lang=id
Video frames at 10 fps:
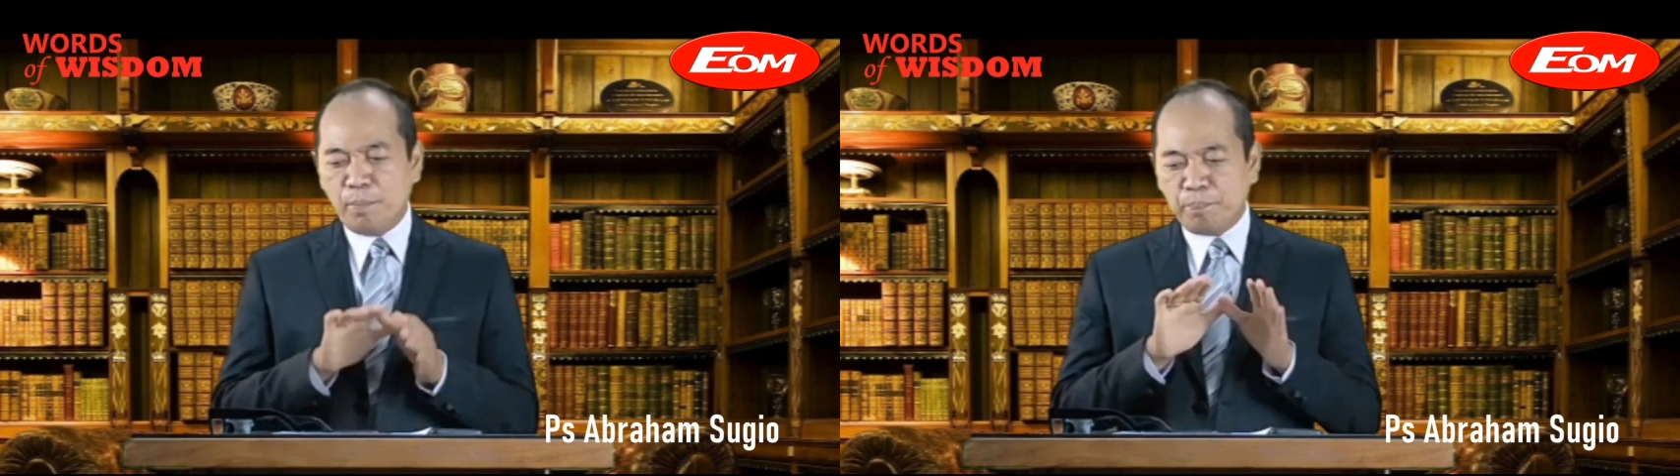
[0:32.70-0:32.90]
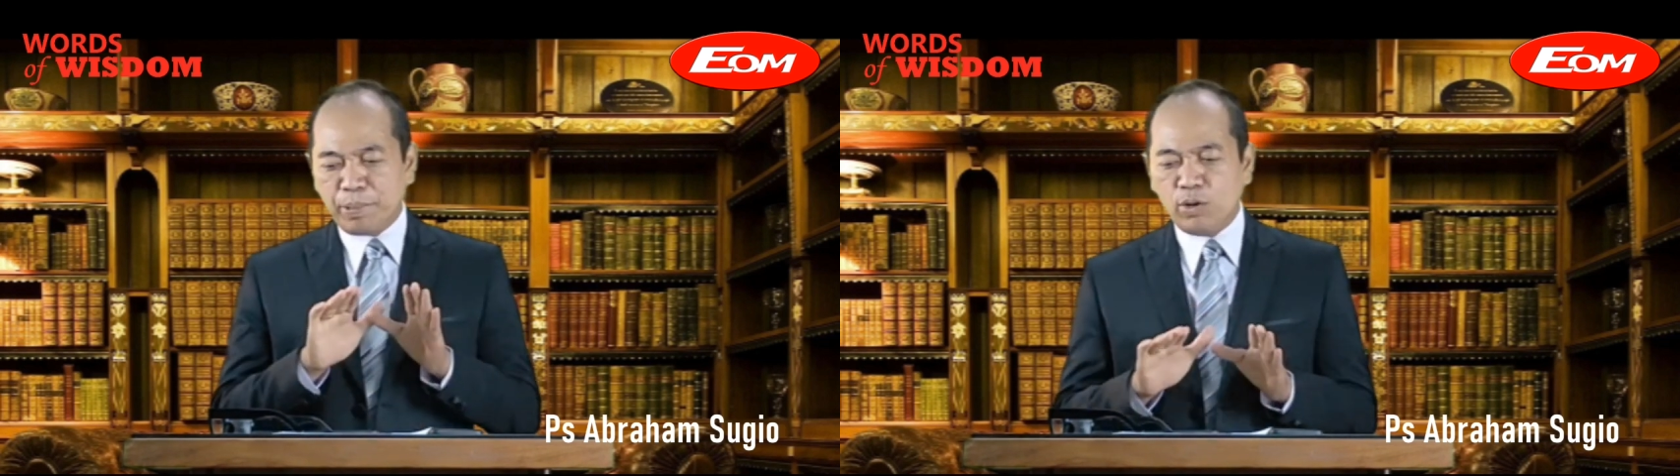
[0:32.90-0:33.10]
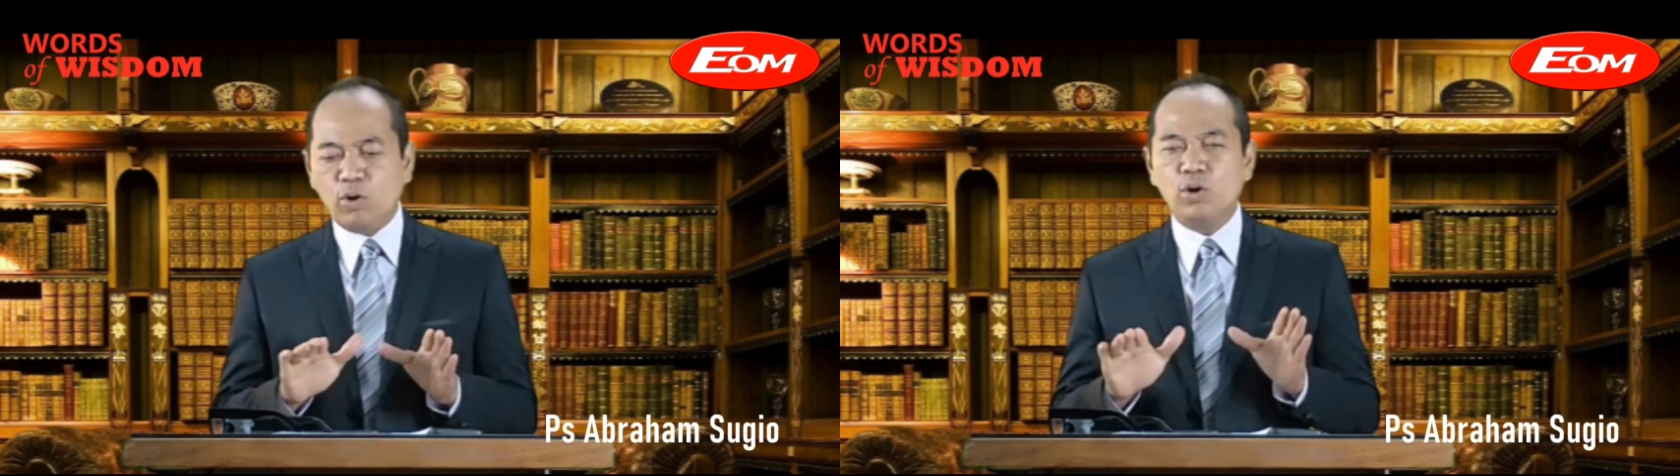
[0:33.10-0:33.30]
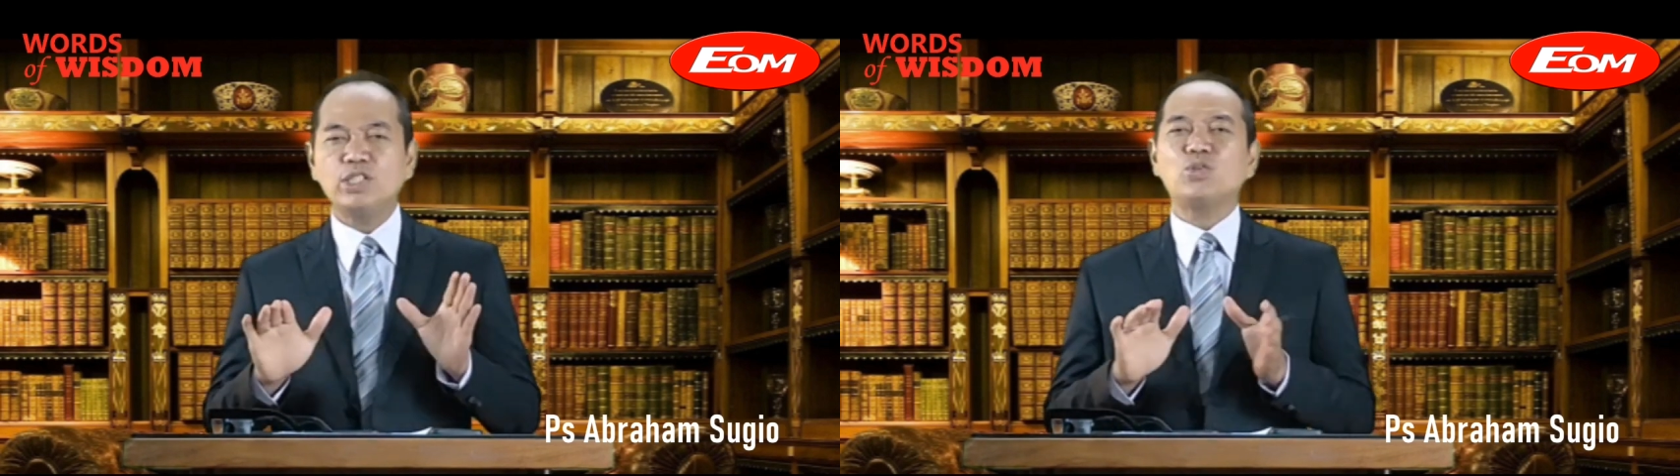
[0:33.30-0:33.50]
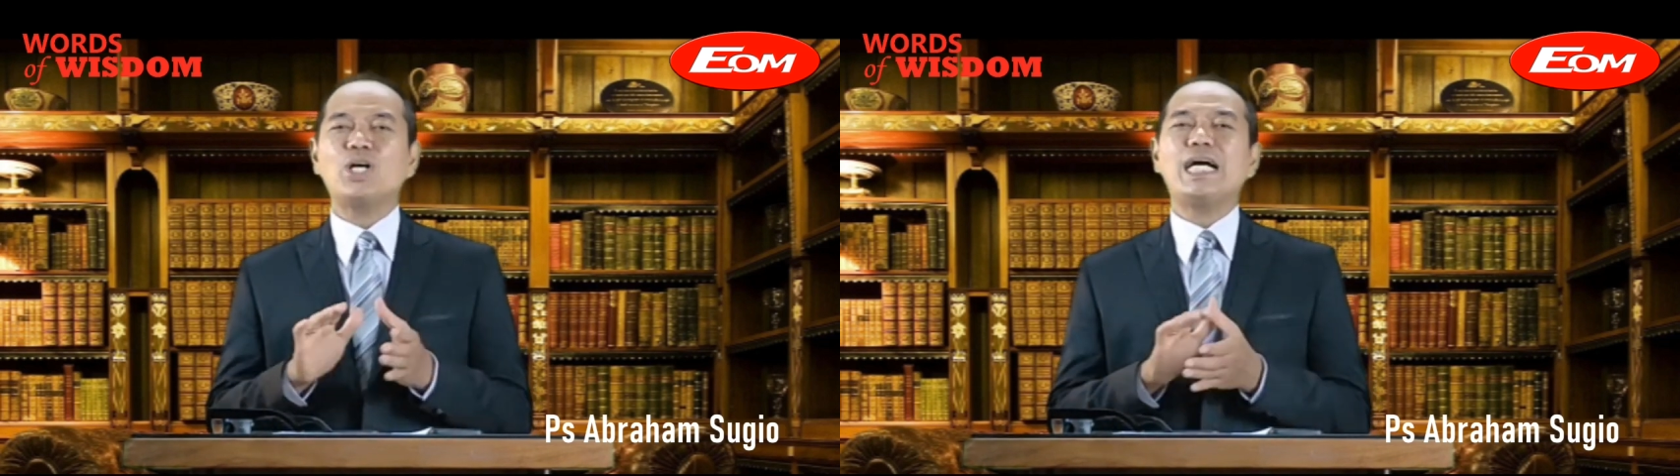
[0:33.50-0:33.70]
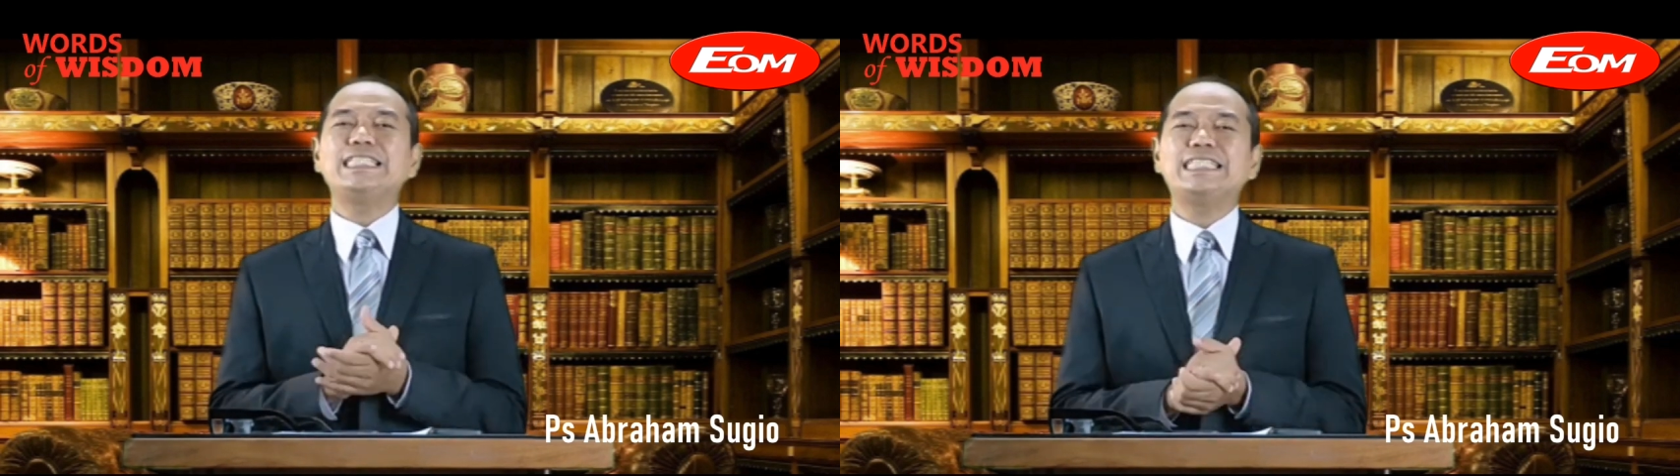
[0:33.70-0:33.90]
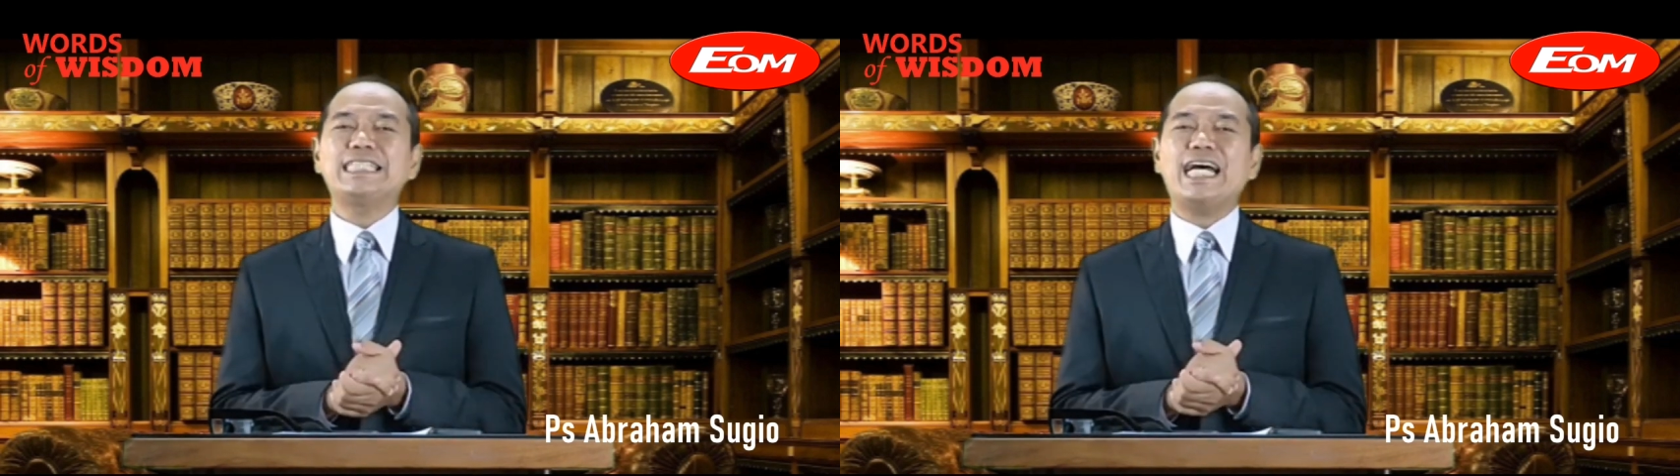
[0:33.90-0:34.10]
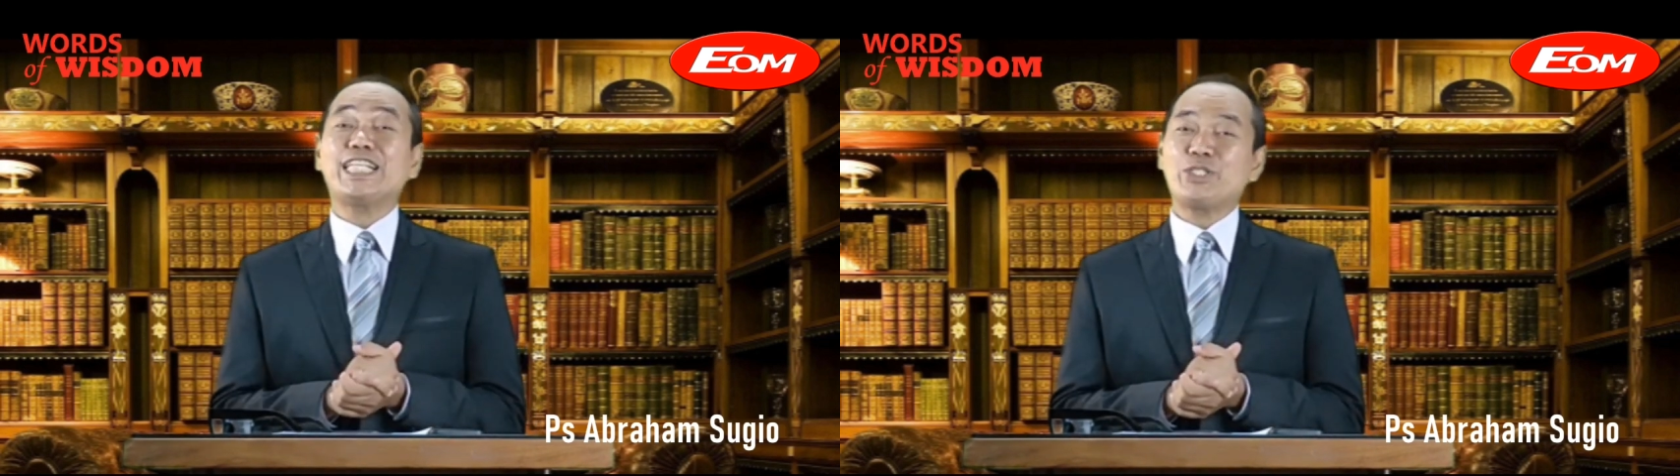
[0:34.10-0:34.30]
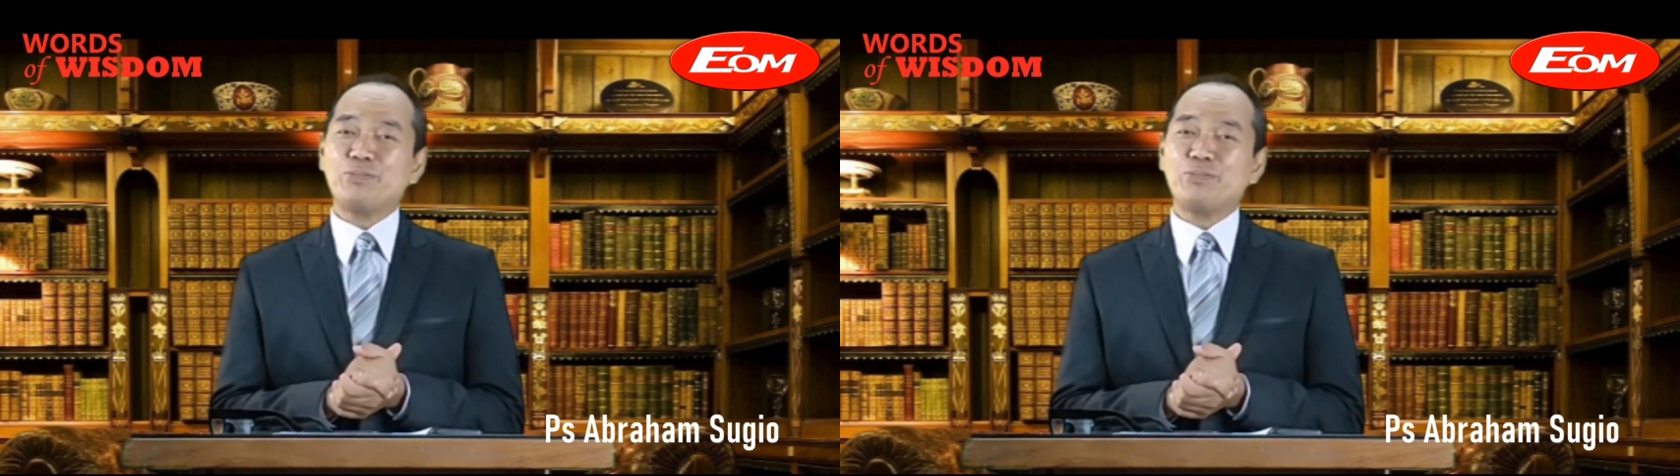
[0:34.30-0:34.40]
penuh sukacita atas